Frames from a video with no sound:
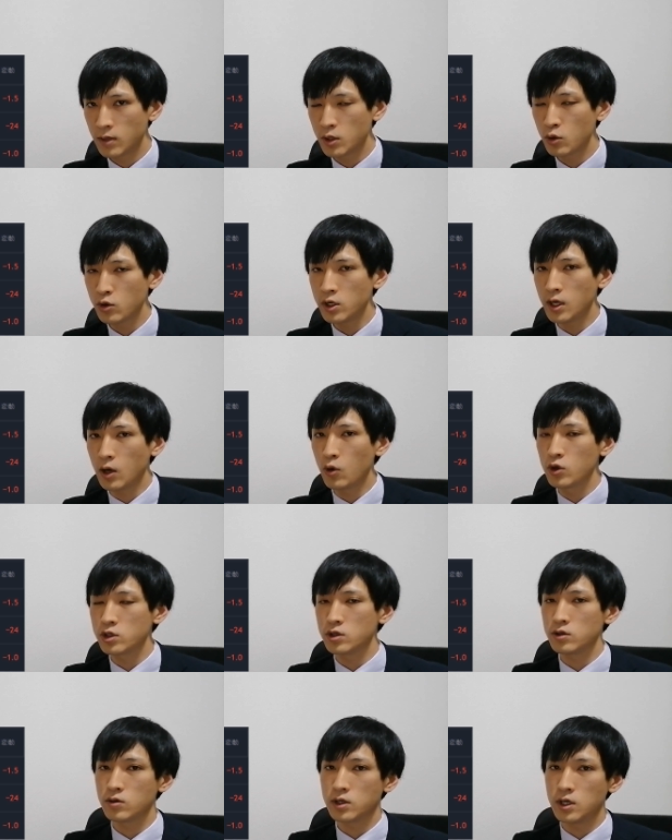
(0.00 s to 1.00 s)
まあ、特に欧
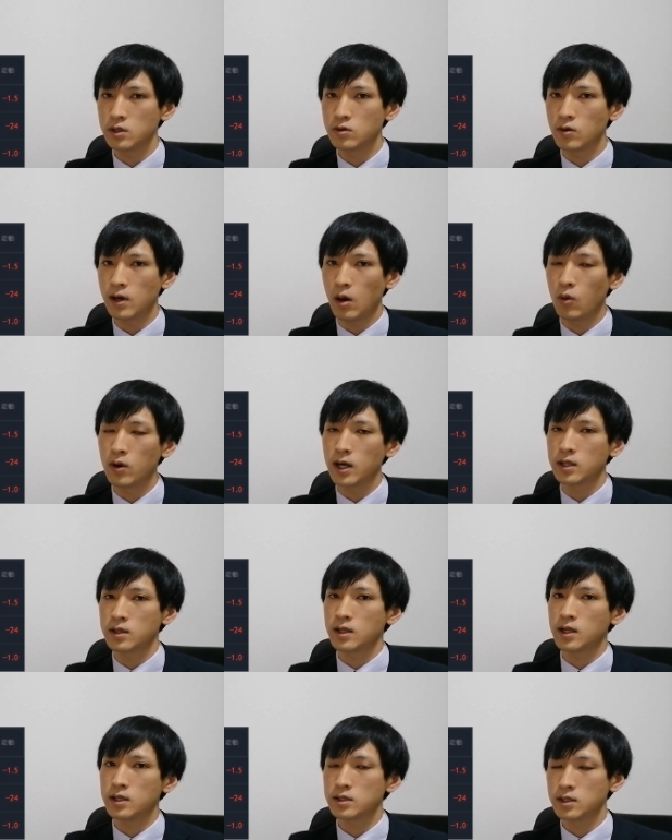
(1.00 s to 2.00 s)
州の銀行が多
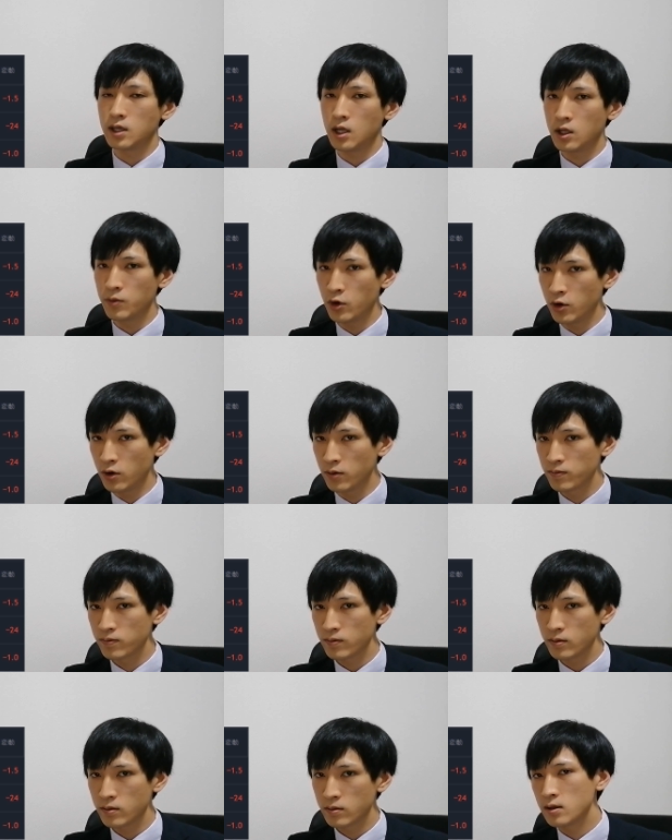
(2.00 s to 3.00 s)
かったんですけれども、